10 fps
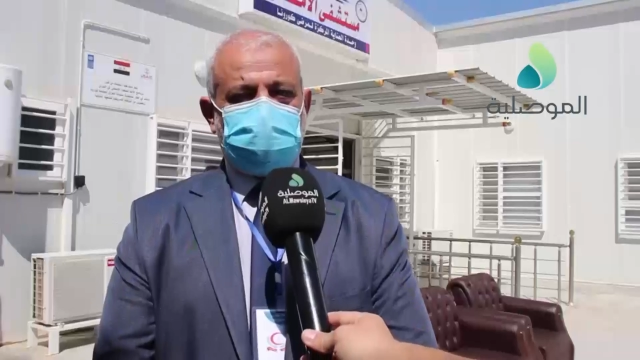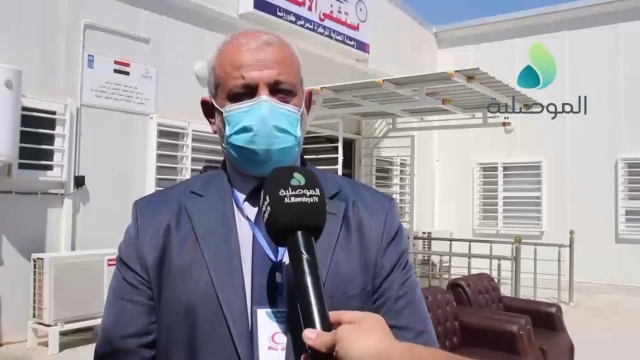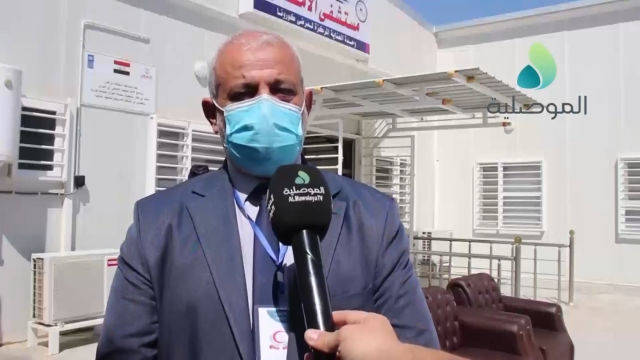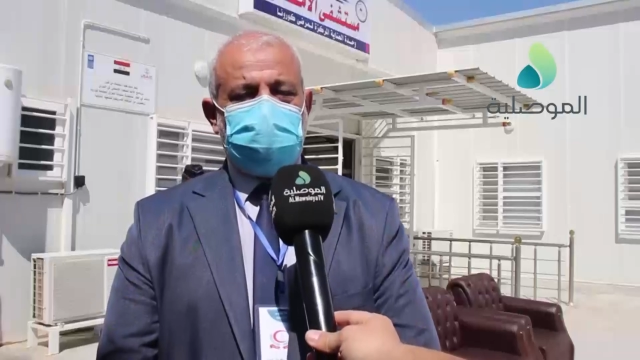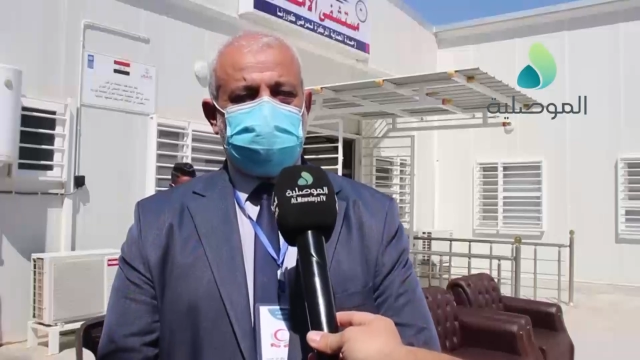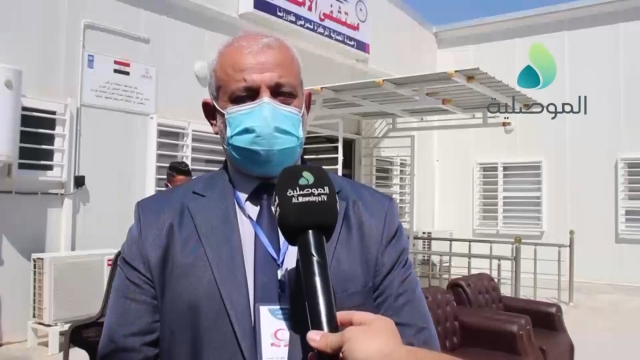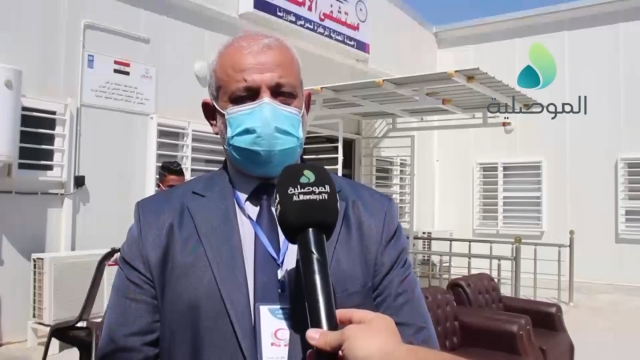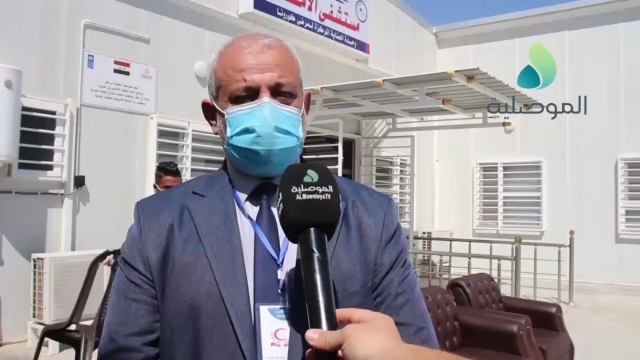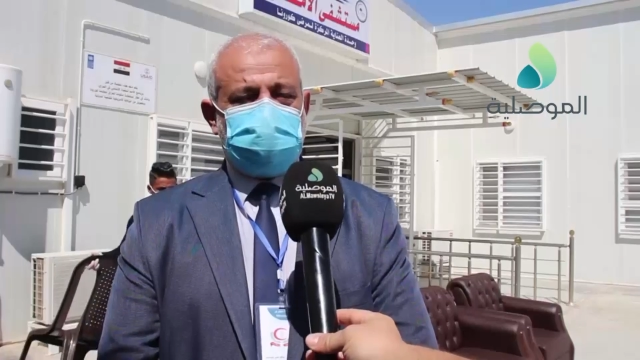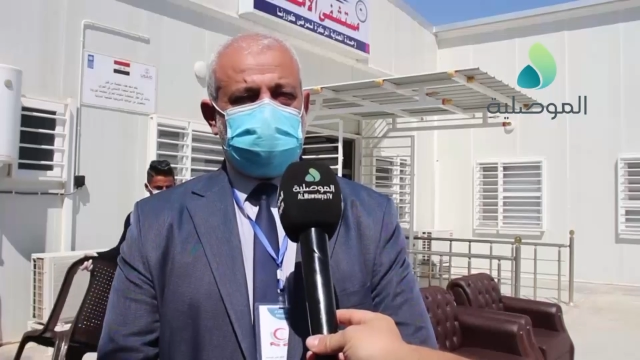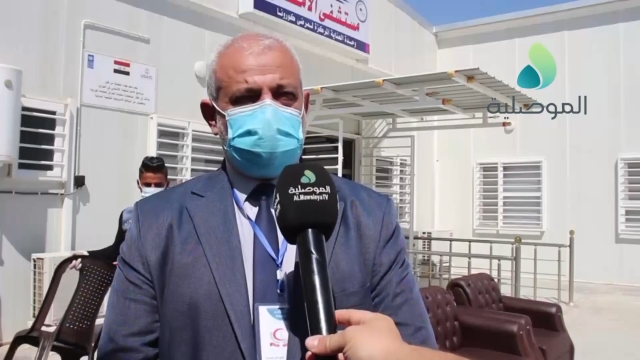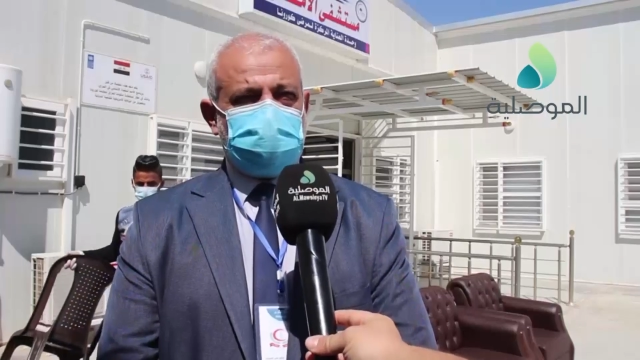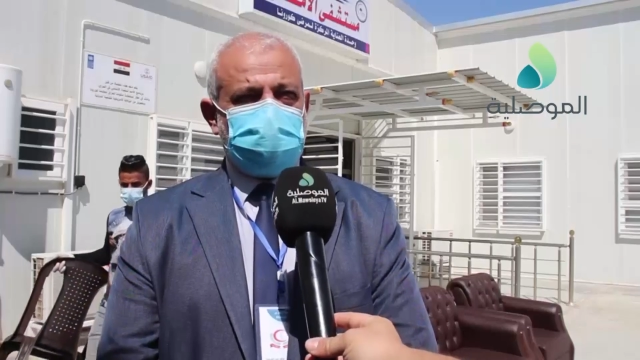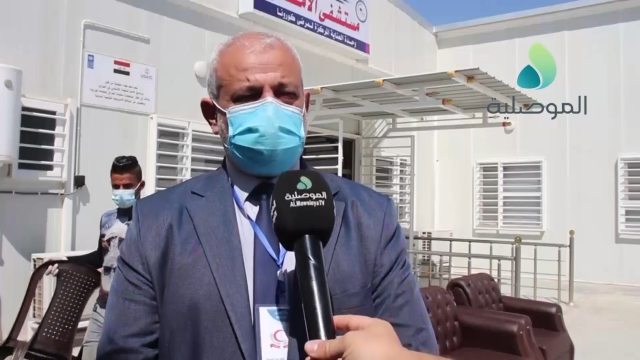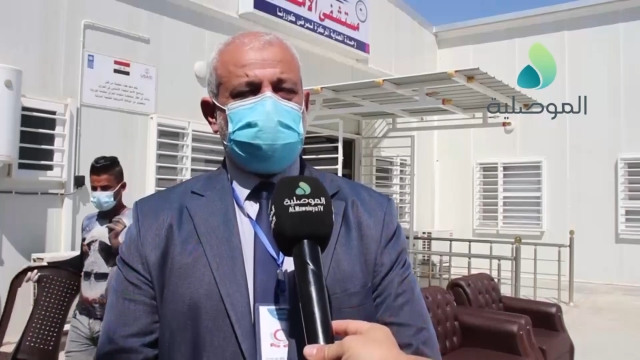يتكون من 20
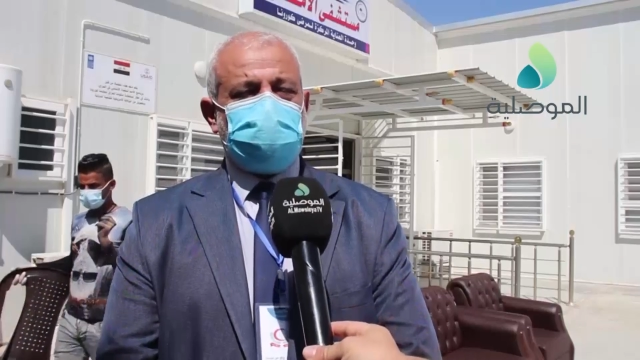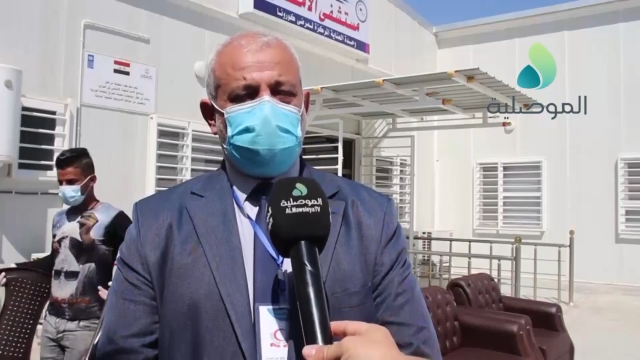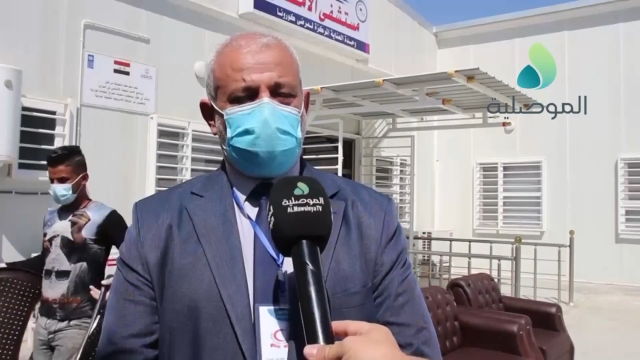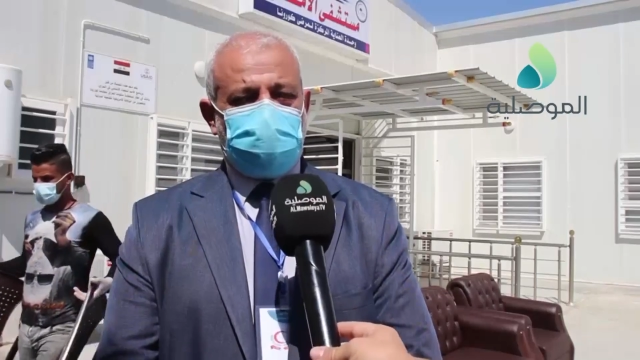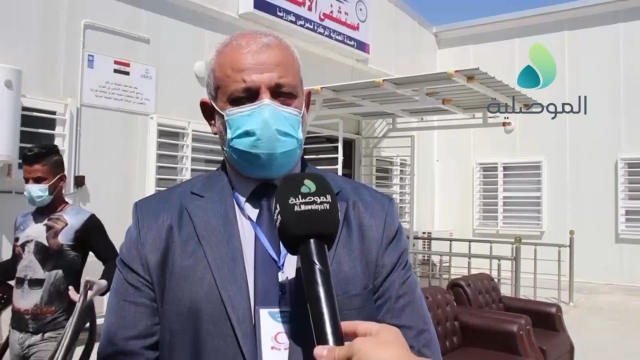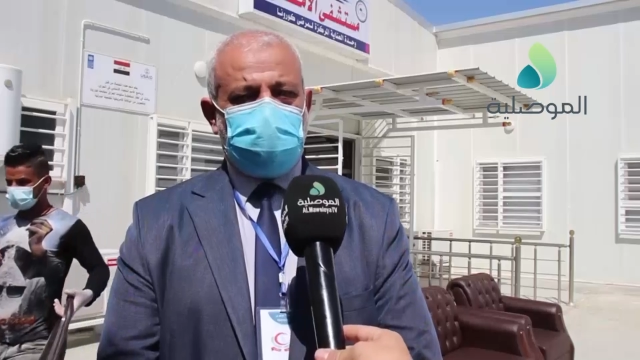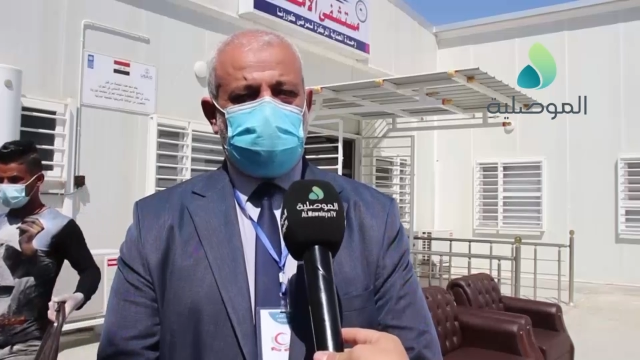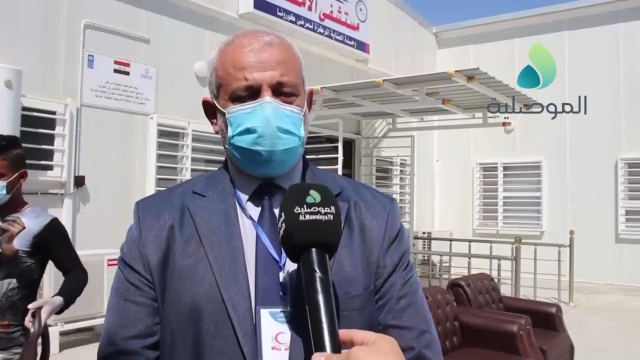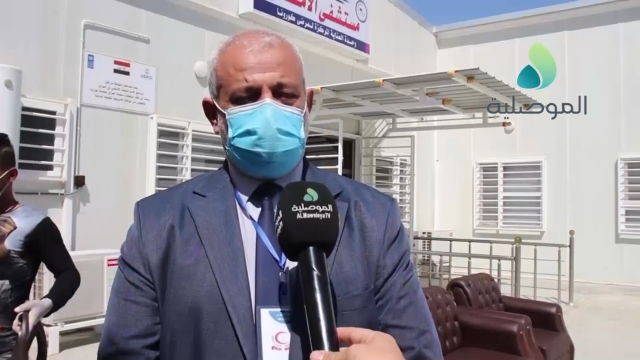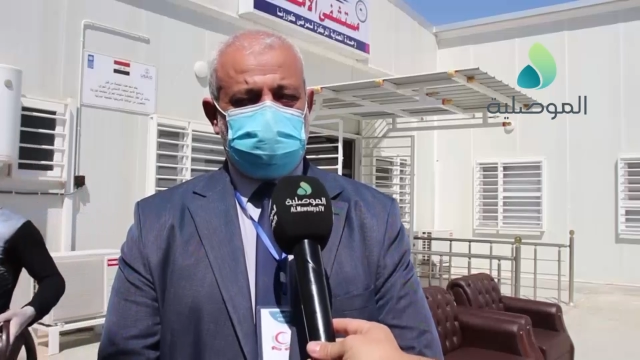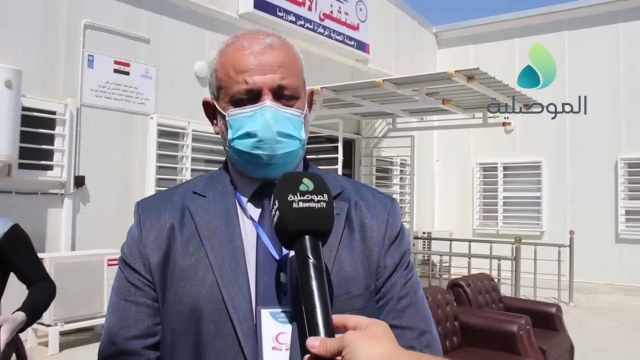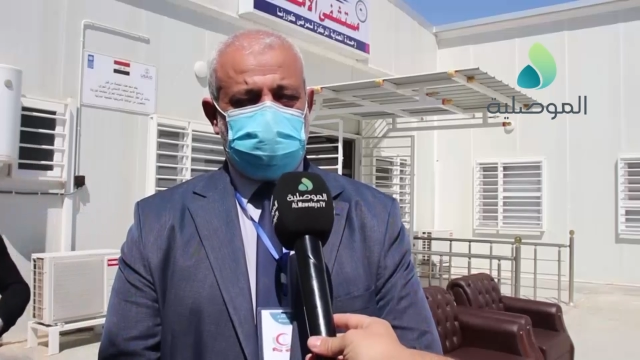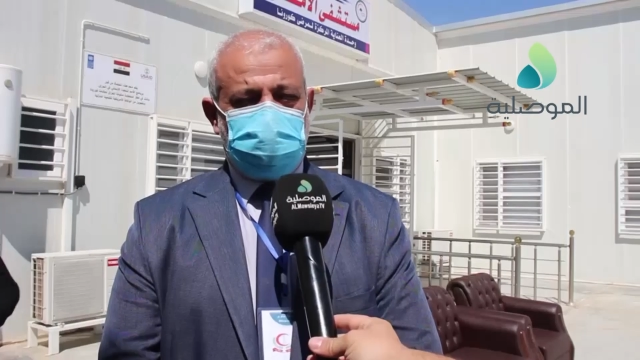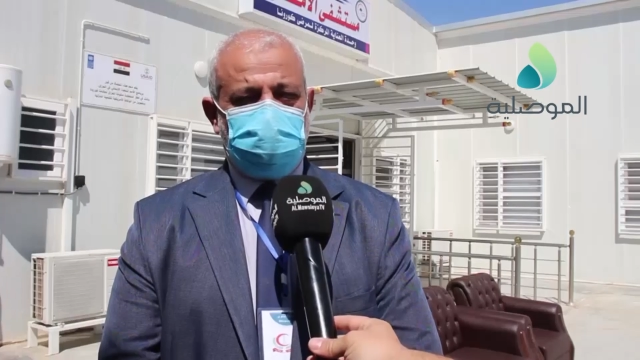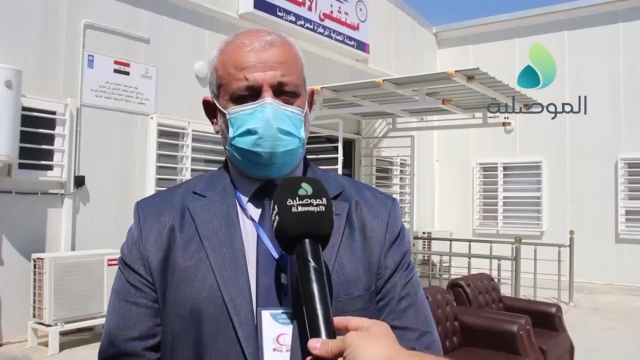سرير 20 غرفة
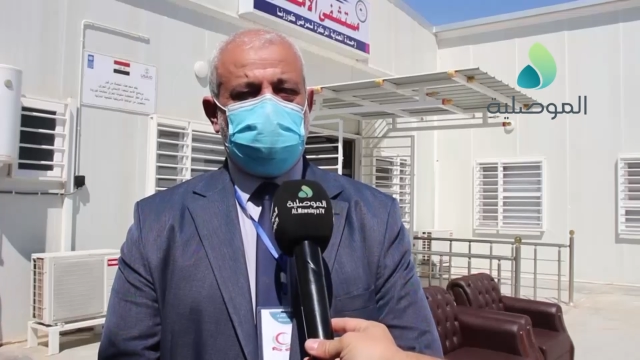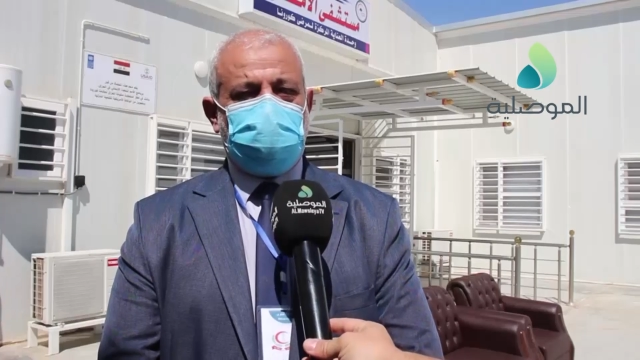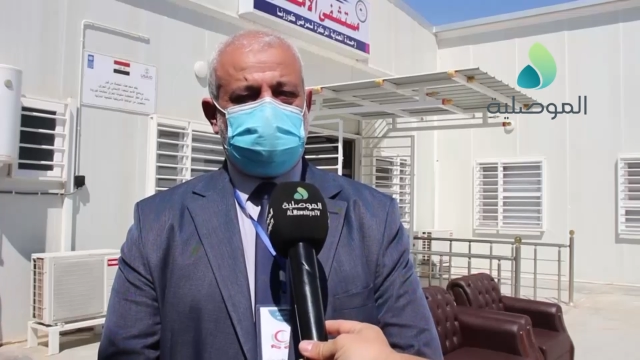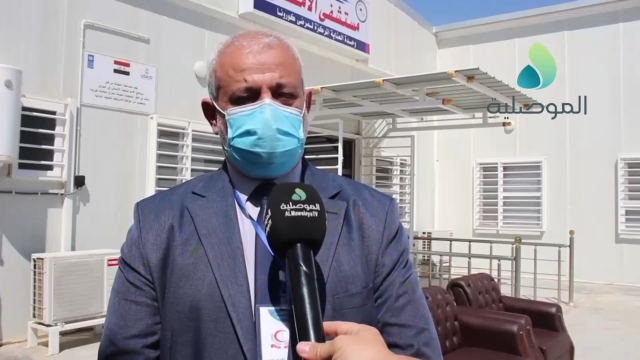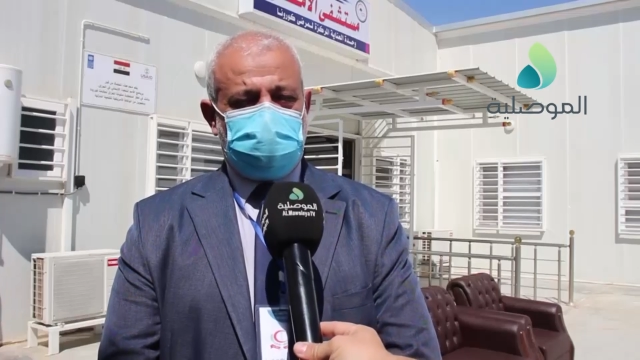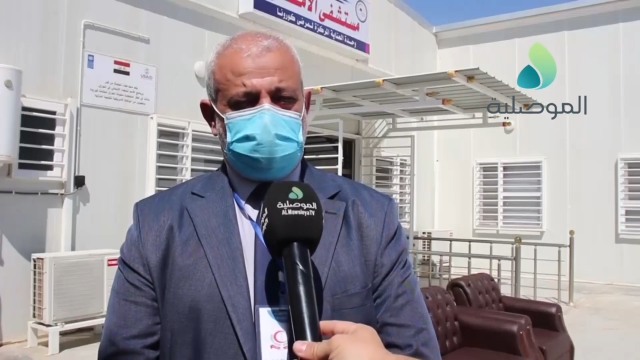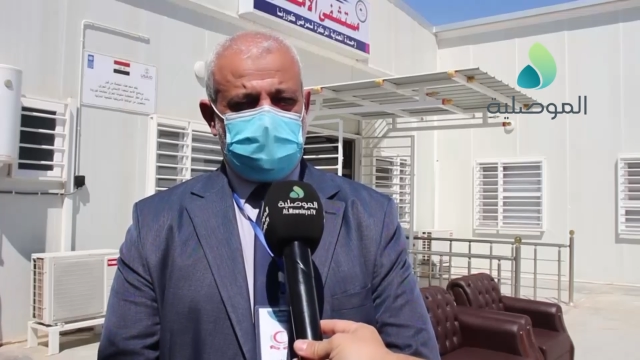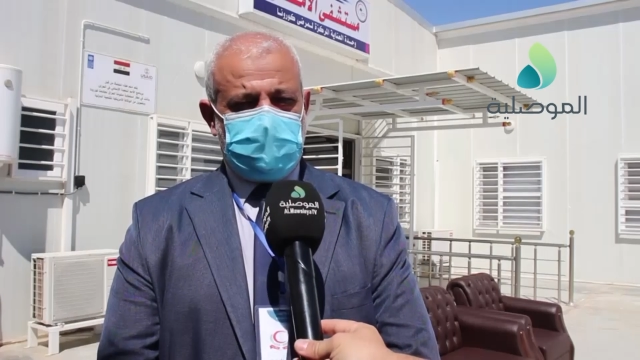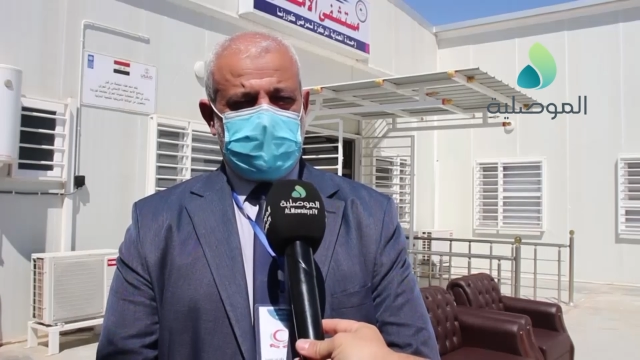معزولة ومختبر